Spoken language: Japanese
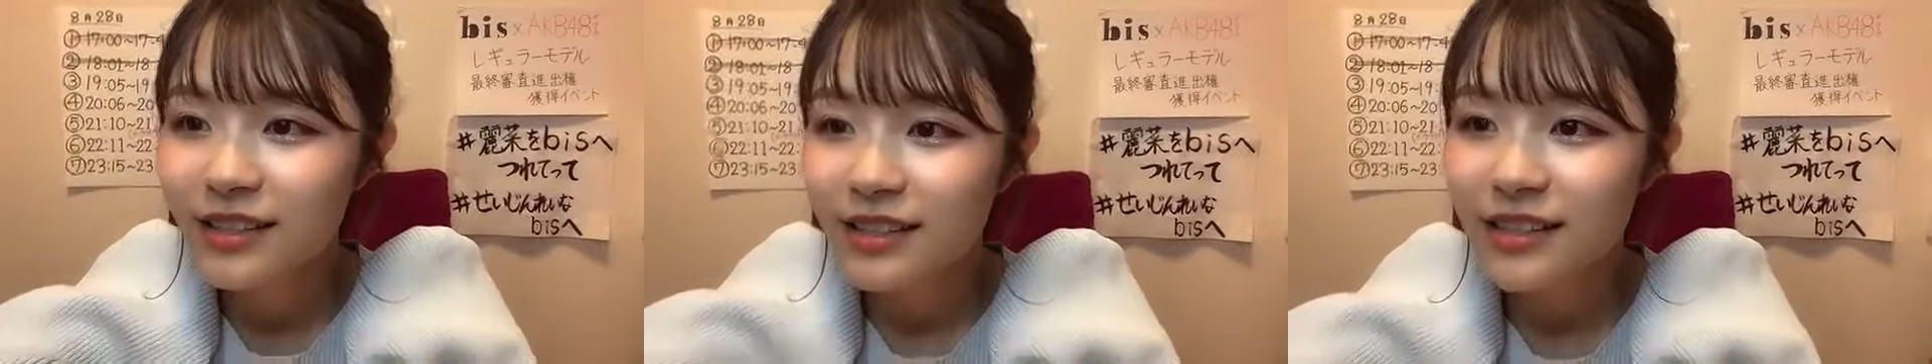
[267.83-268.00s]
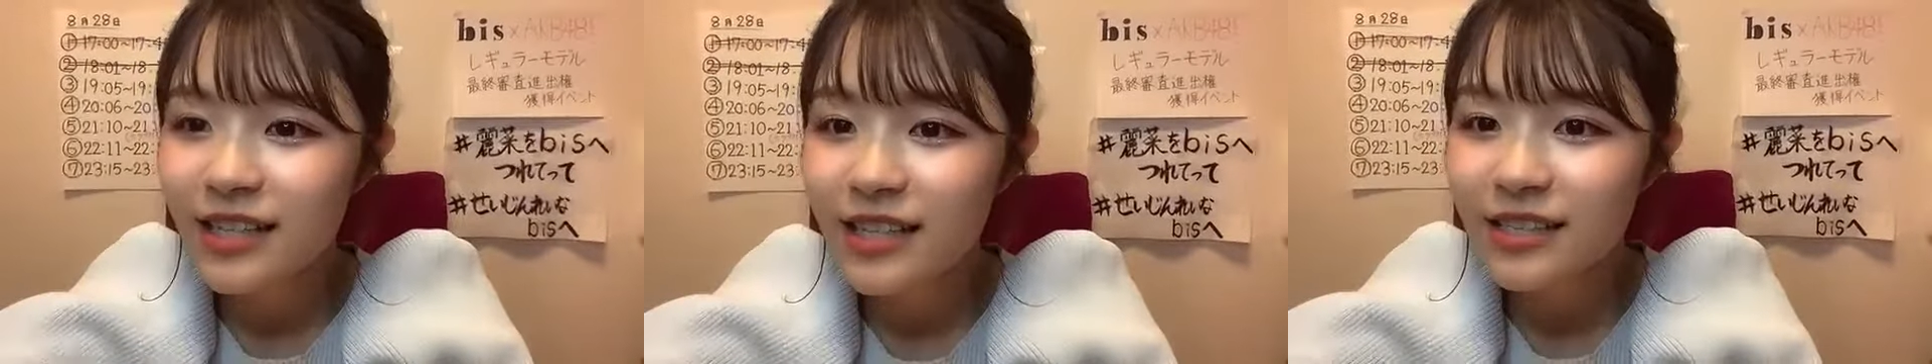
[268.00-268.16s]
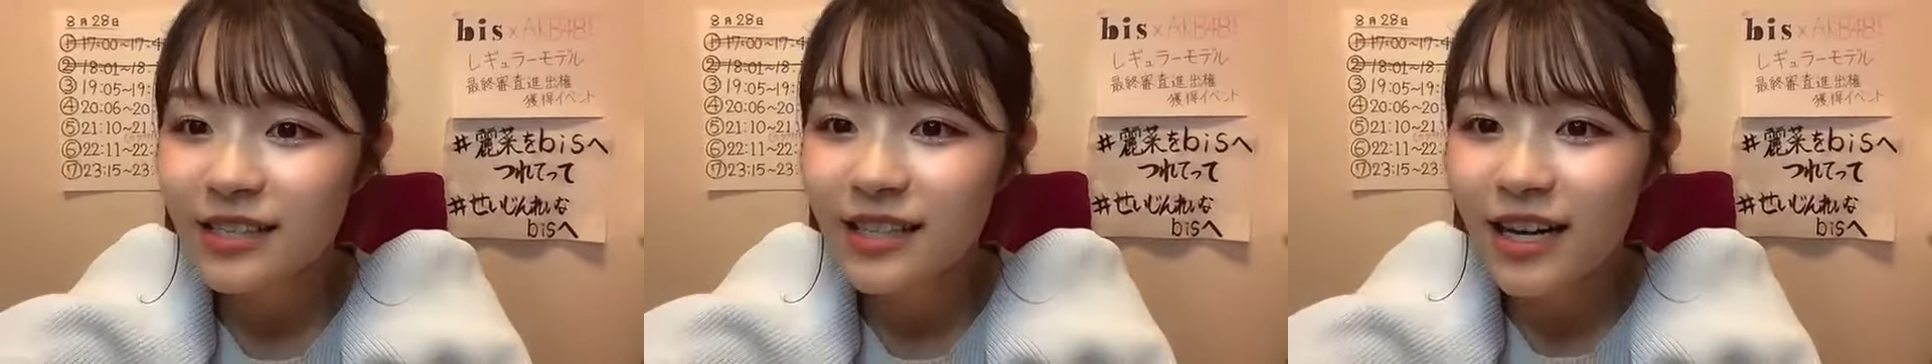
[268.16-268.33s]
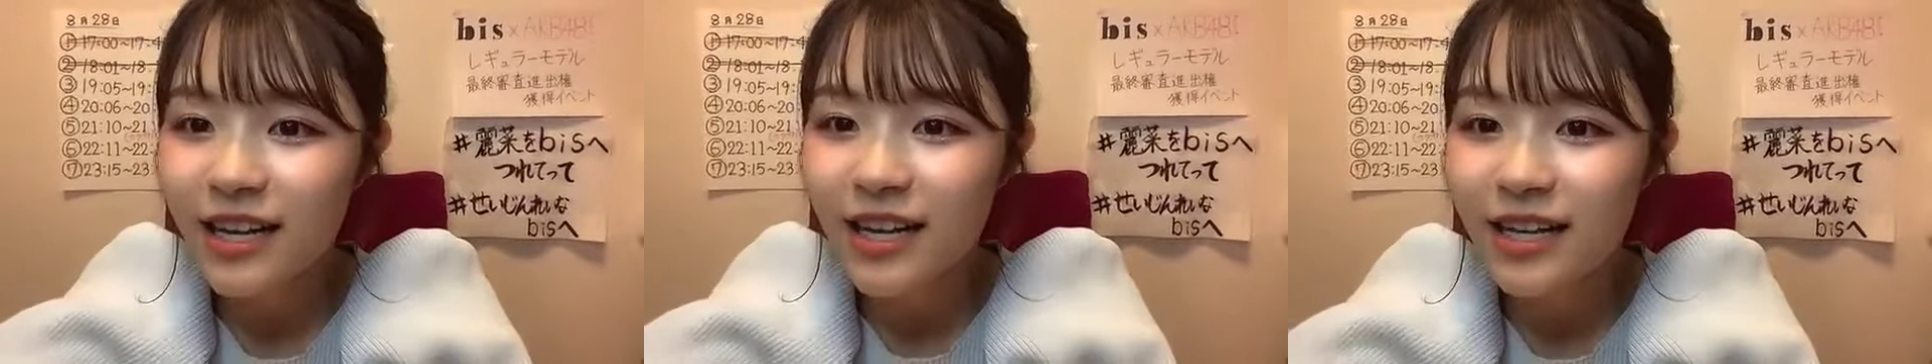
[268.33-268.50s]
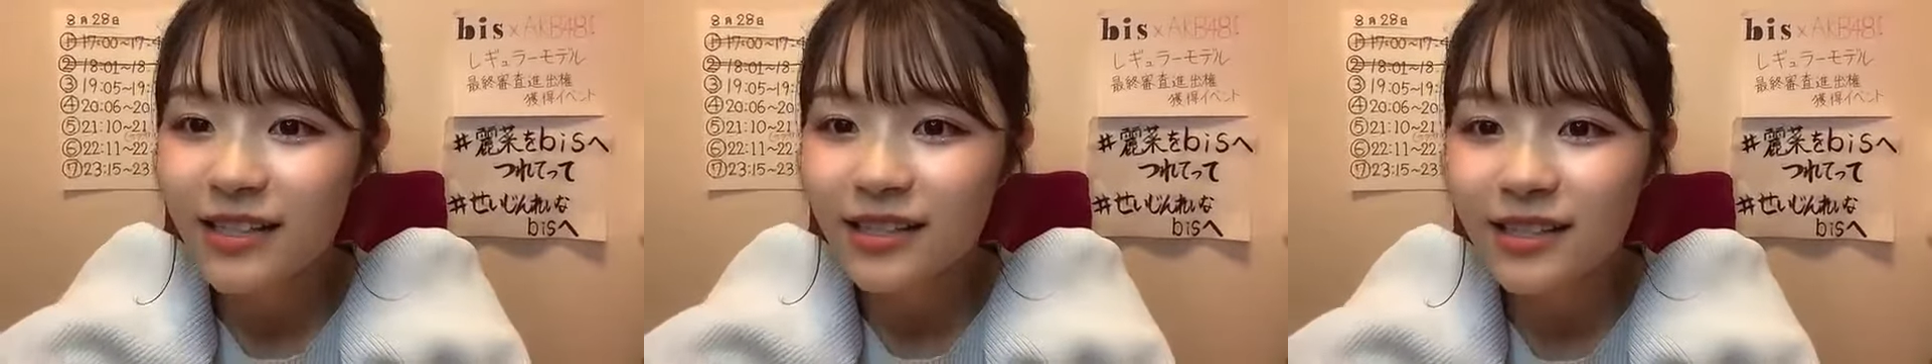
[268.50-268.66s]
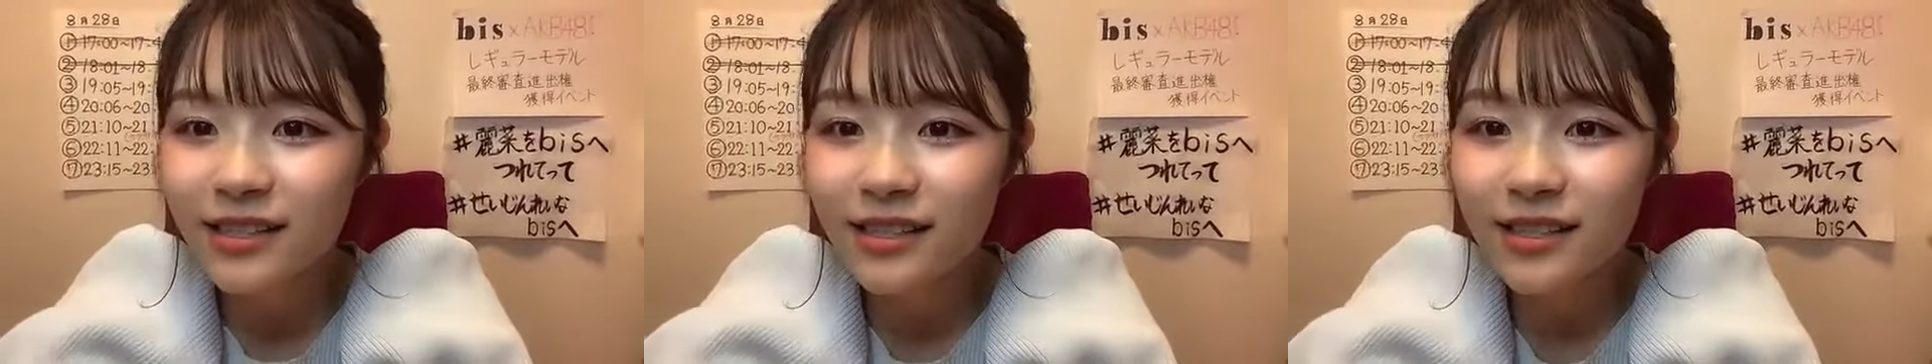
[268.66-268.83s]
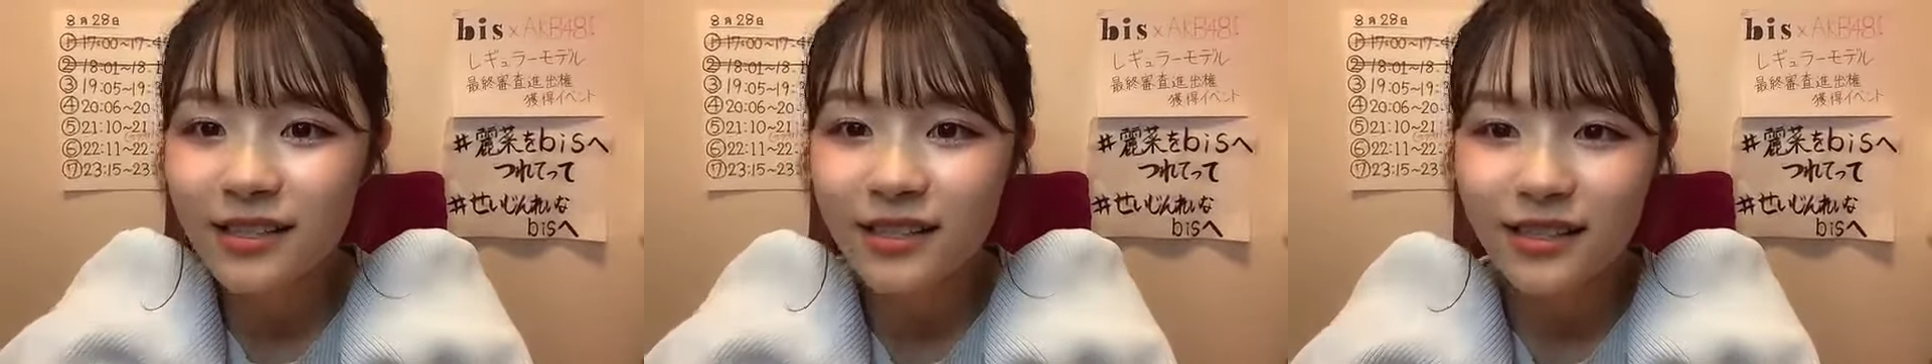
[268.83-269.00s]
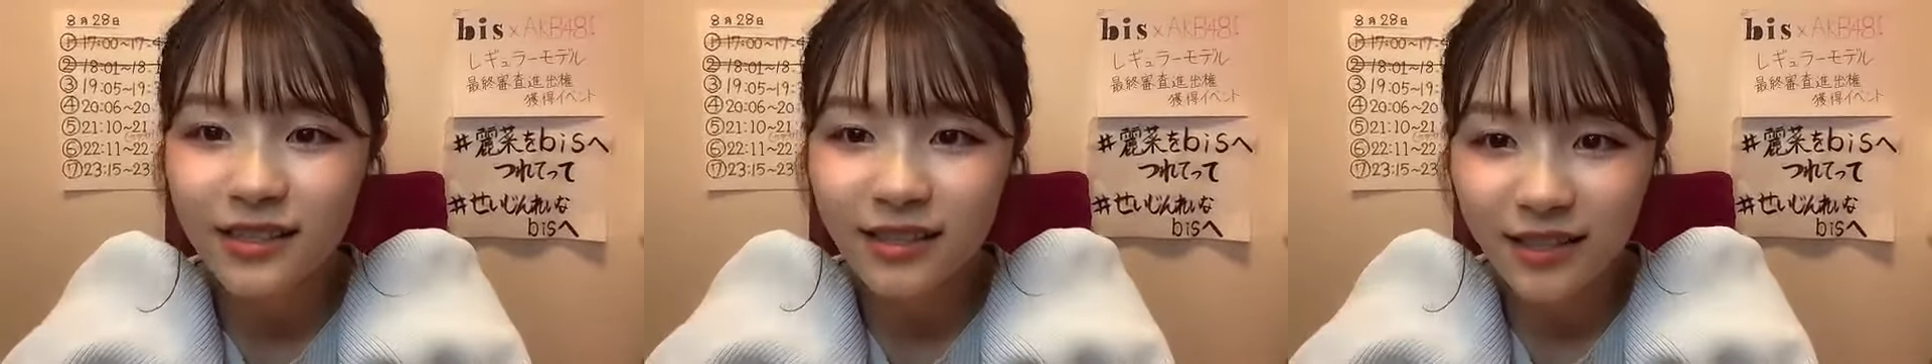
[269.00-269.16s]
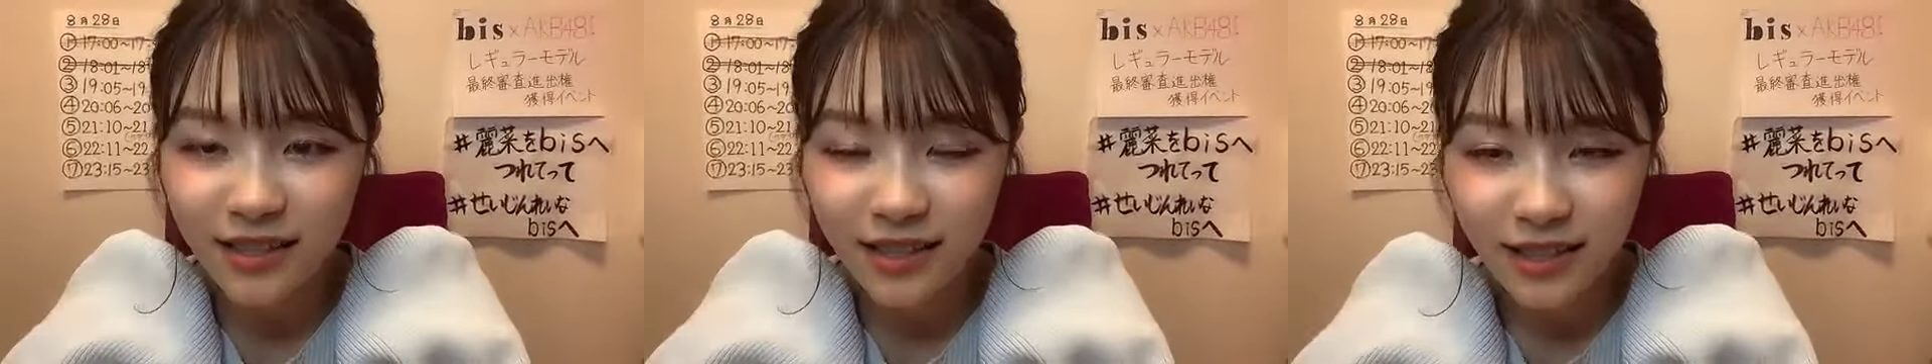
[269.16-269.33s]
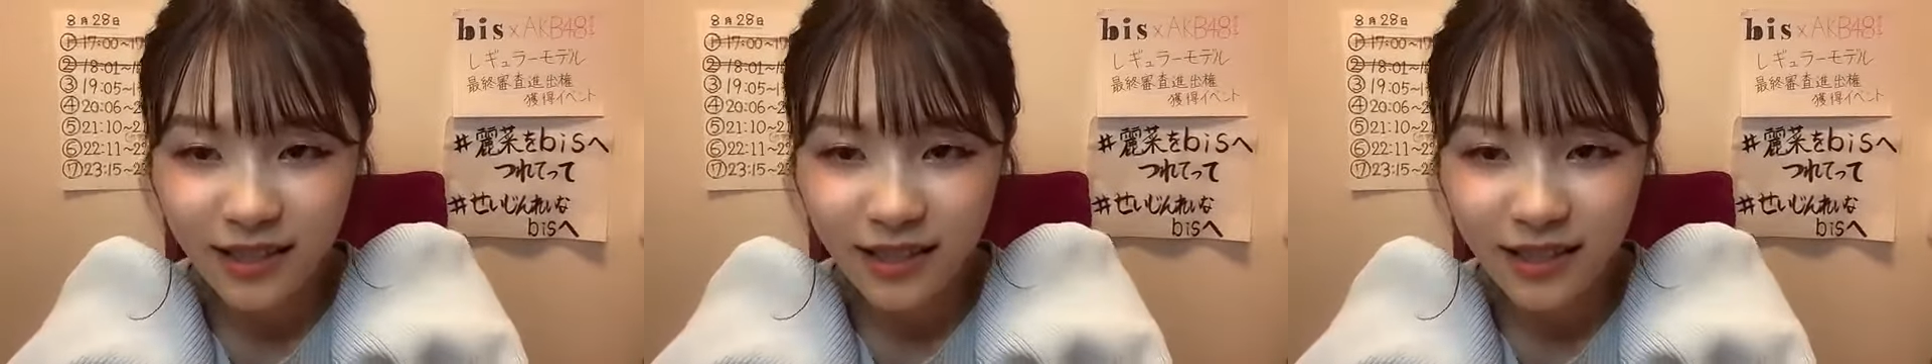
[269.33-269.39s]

さすがです